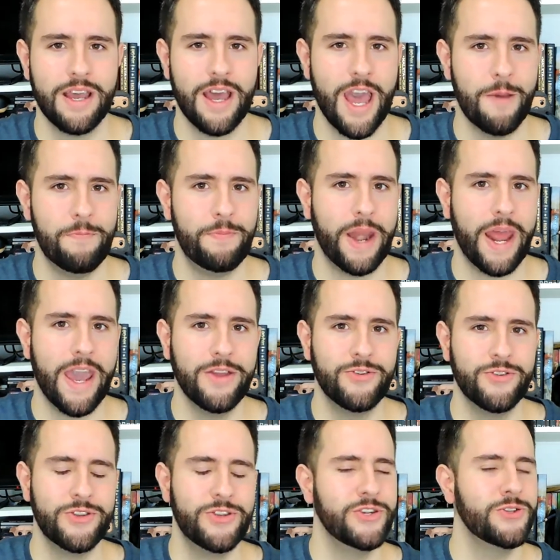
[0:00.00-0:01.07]
é,
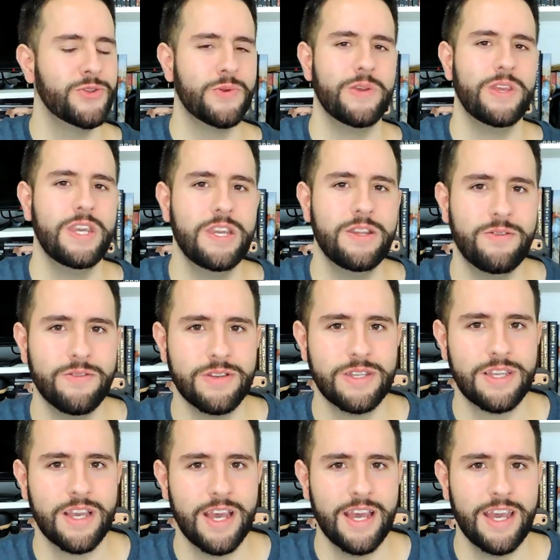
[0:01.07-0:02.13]
prédios
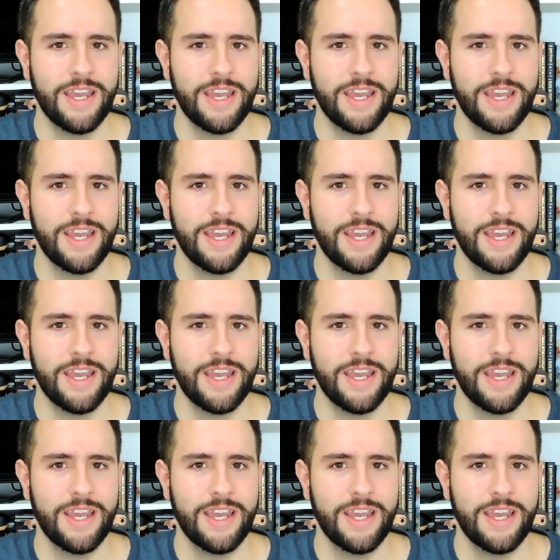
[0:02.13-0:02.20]
destruídos.